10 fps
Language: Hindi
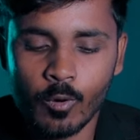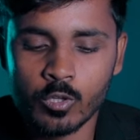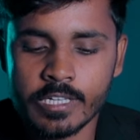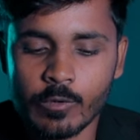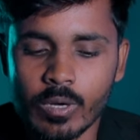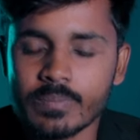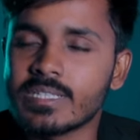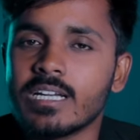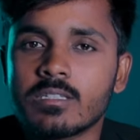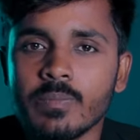बहुत सारे
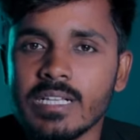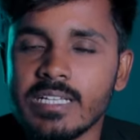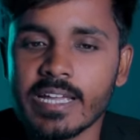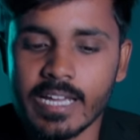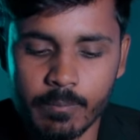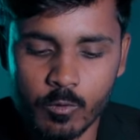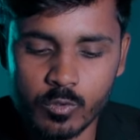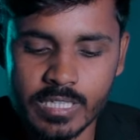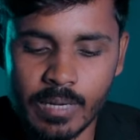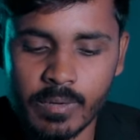वेबसाइट्स मिल जाएंगे आपको
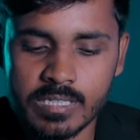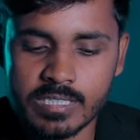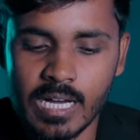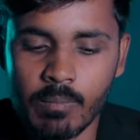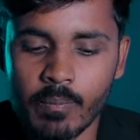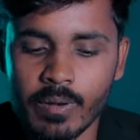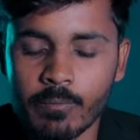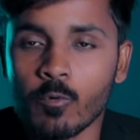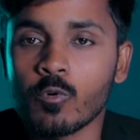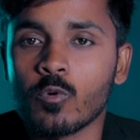जहाँ पर से आप अपने
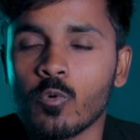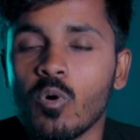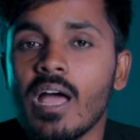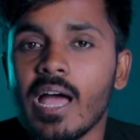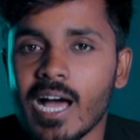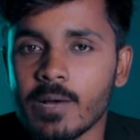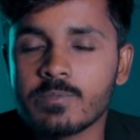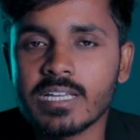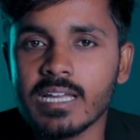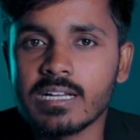फोटो को
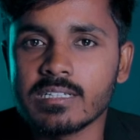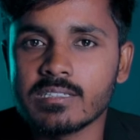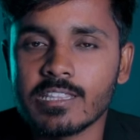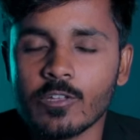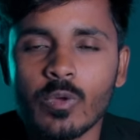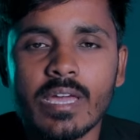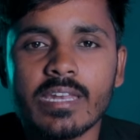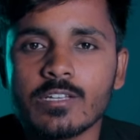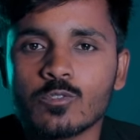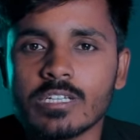अपस्केल कर सकते हो
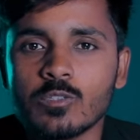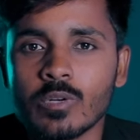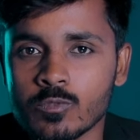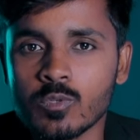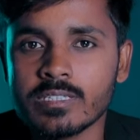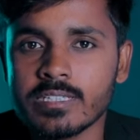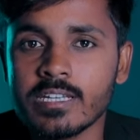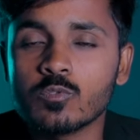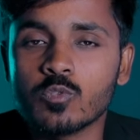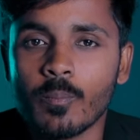यानी कि उसका जो रेजोल्यूशन
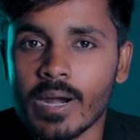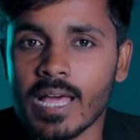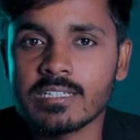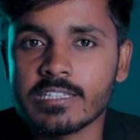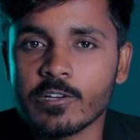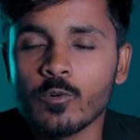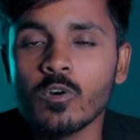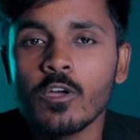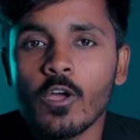है उसको बढ़ा सकते हो